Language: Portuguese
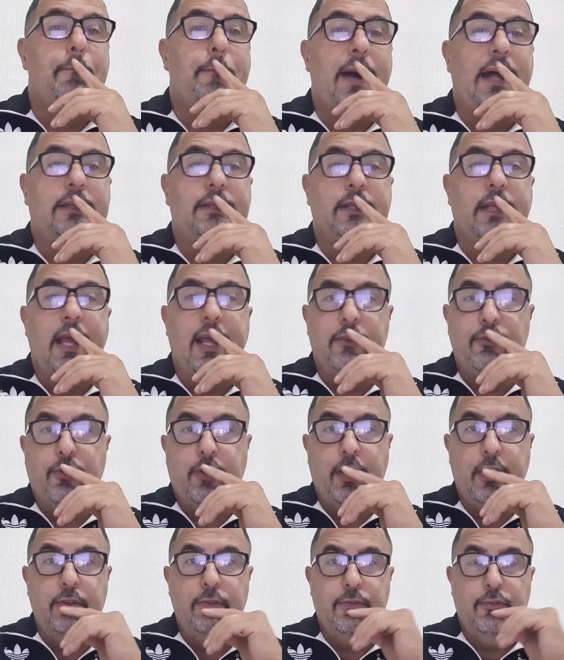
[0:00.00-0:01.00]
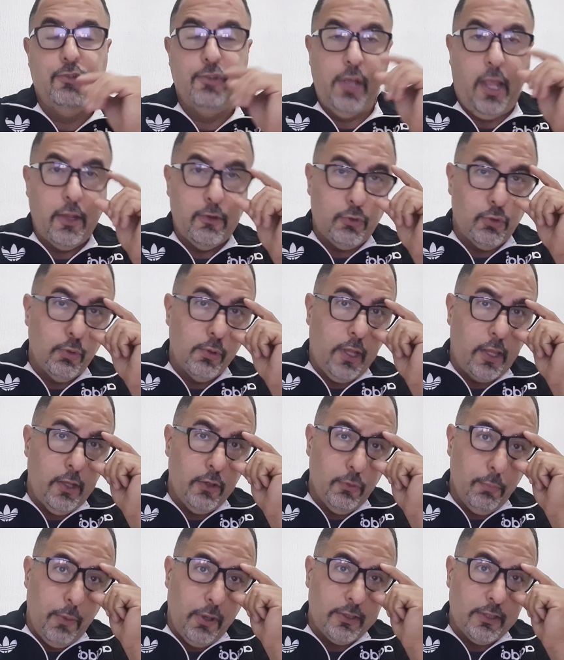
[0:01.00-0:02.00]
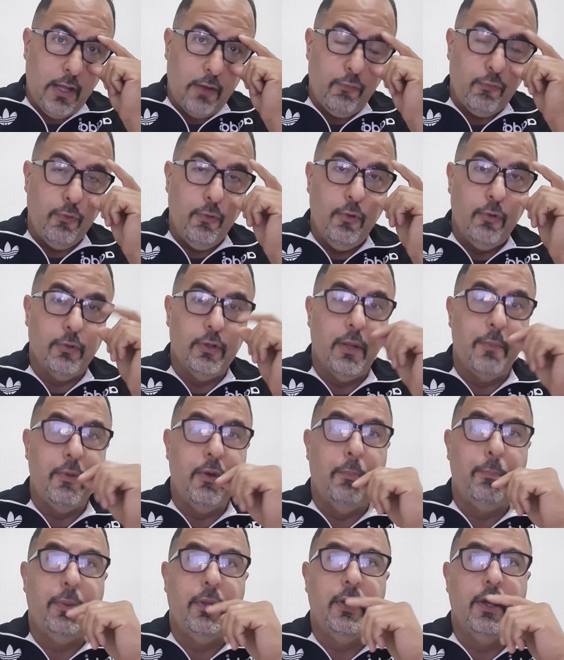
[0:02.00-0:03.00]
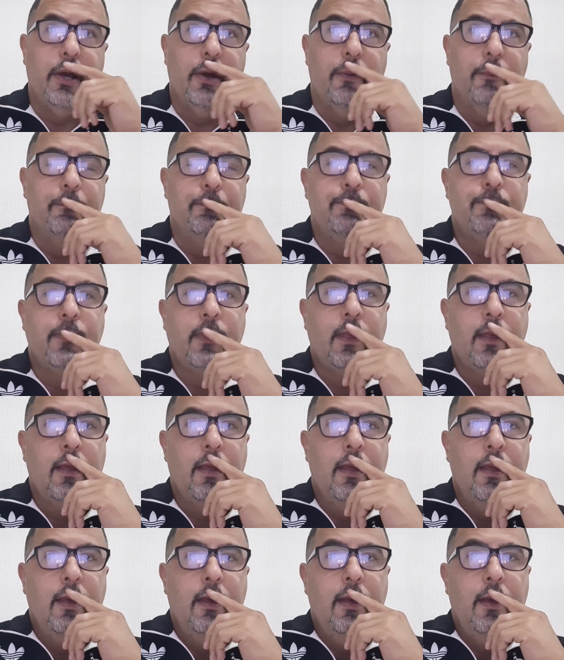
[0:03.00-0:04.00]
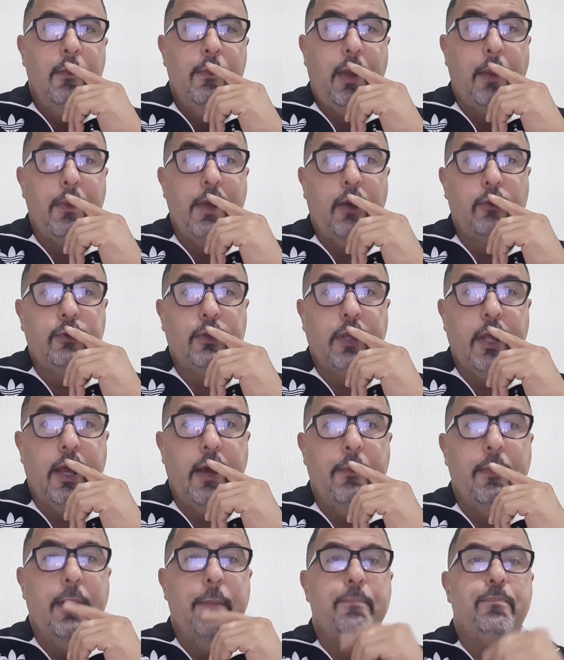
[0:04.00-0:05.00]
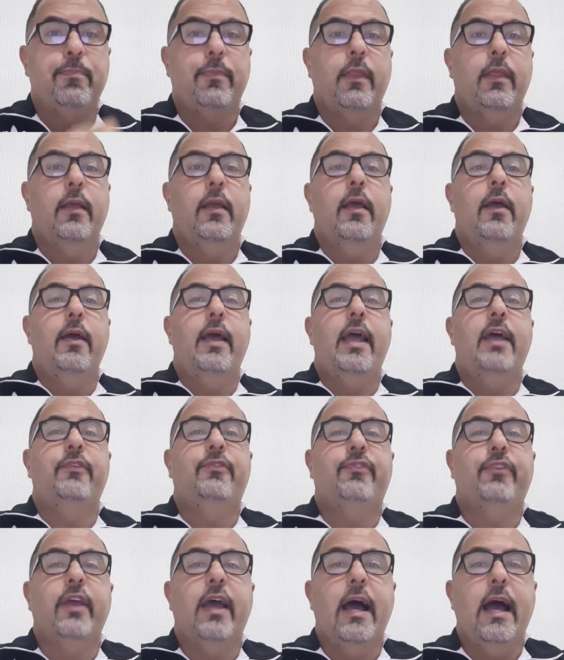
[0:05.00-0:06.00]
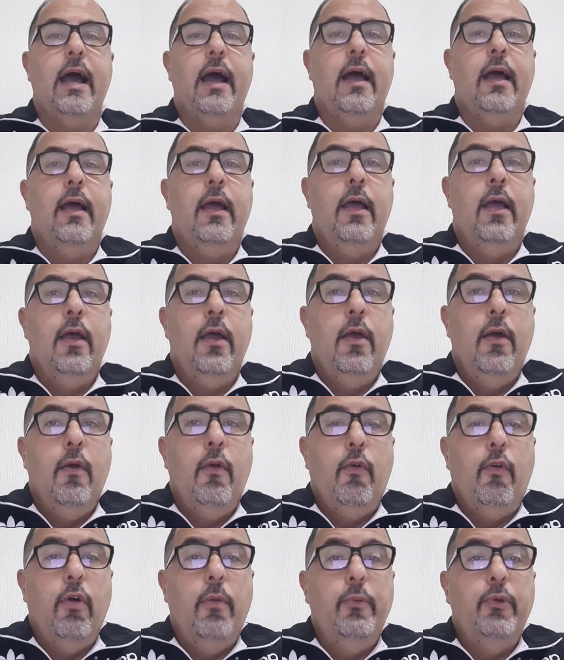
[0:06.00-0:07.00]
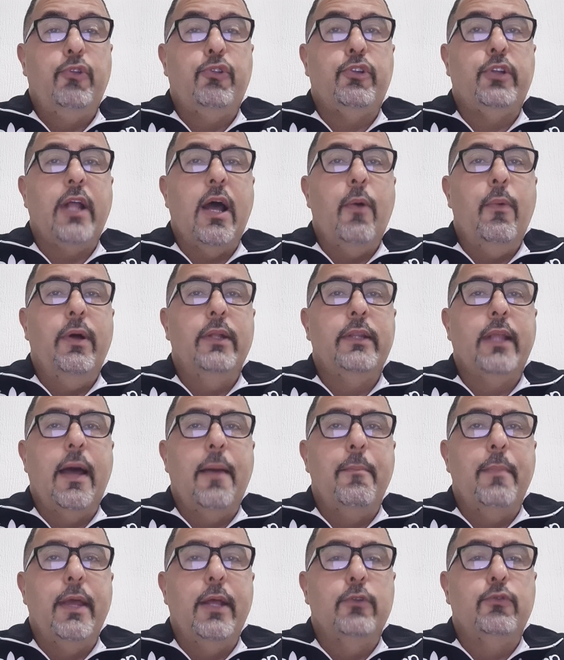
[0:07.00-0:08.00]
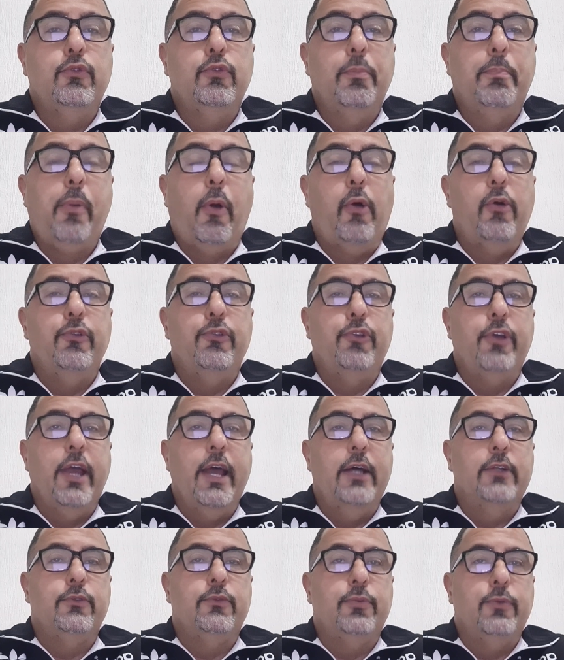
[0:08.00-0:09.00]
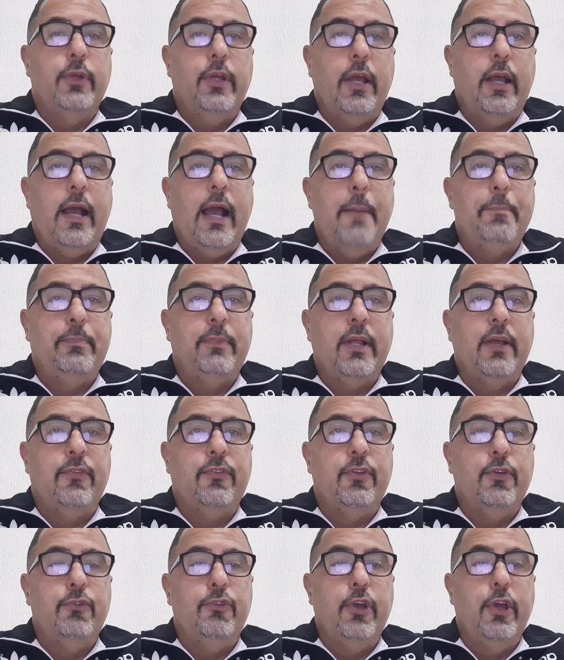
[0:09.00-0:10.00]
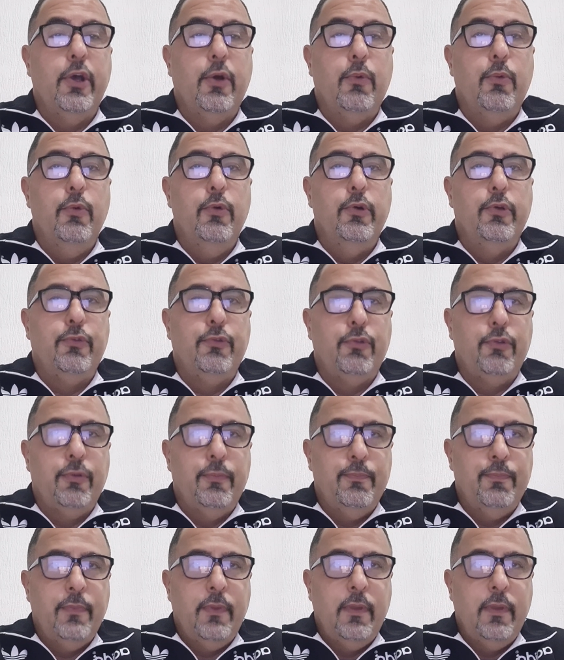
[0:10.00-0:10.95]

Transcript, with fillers: patética diretoria do Botafogo, na minha opinião. Primeiro tema, SA. Como está o andamento do projeto e captação de recursos?